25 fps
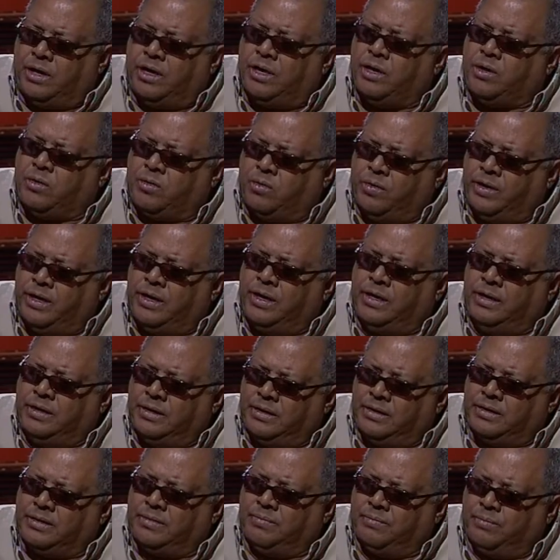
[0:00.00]
unas
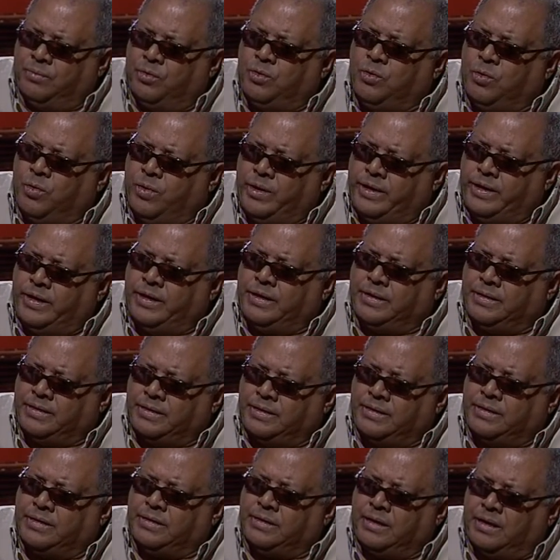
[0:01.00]
escuelas muy buenas.
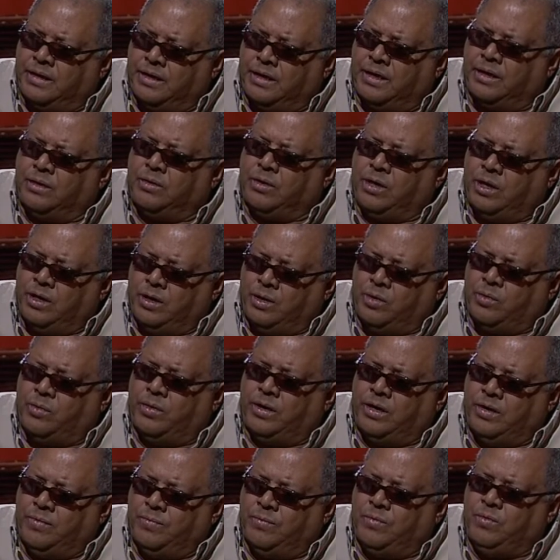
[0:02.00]
Musicales. Hay unas
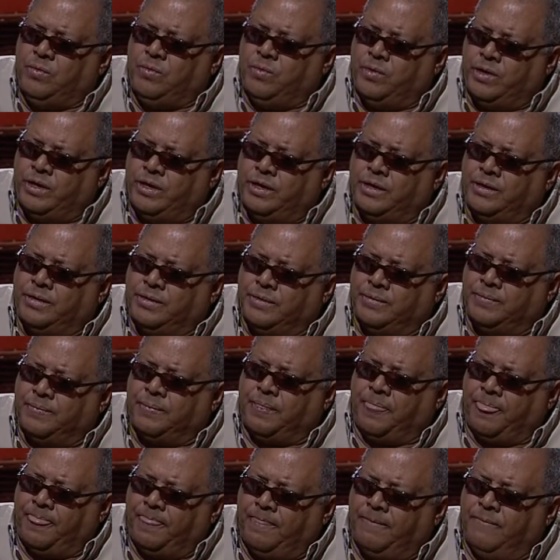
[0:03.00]
escuelas muy buenas.
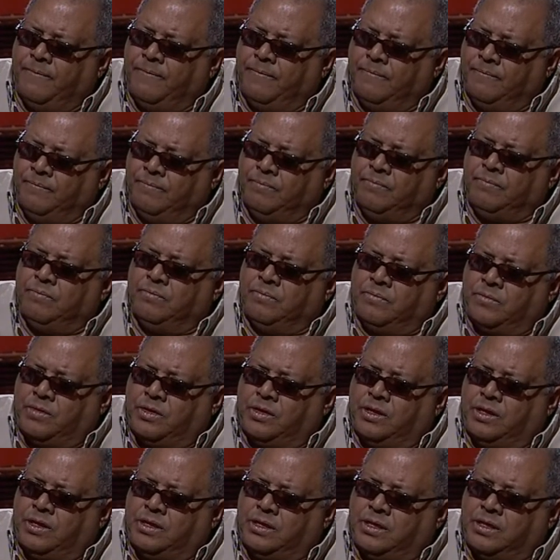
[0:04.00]

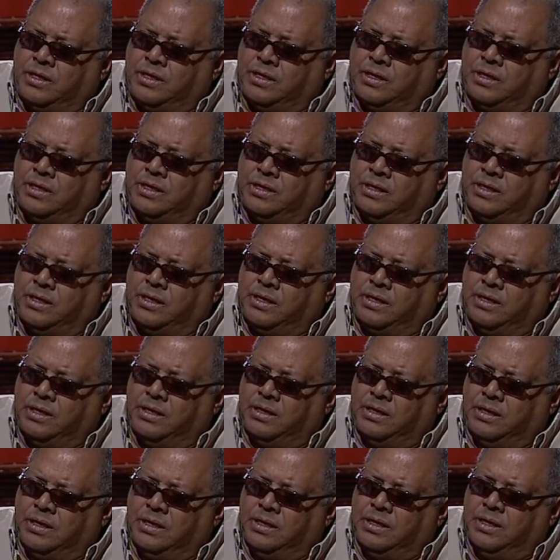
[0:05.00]
Sí, sí, sí, sí.
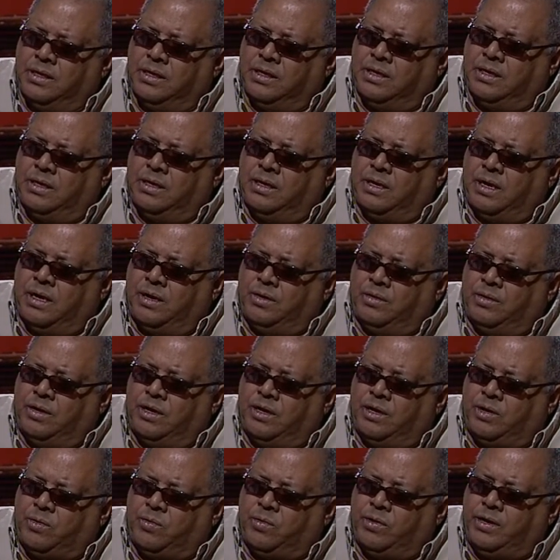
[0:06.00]
Hay
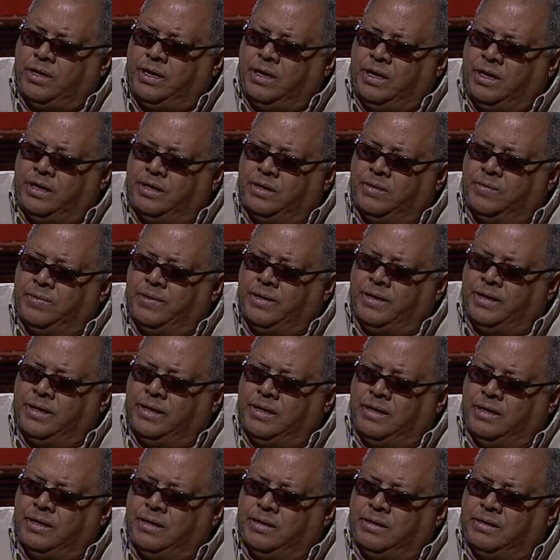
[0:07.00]
unas escuelas a
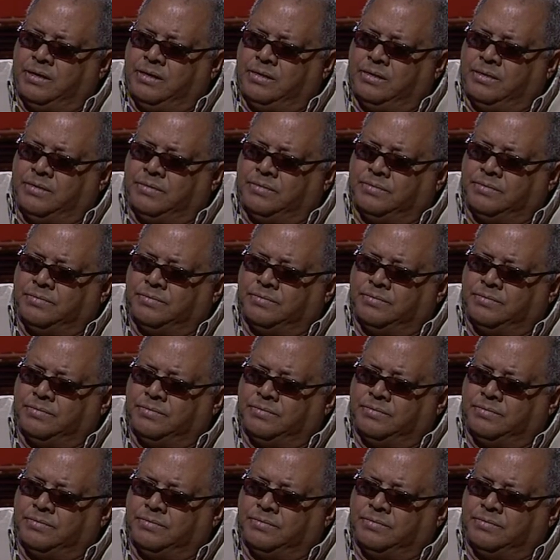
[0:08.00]
nivel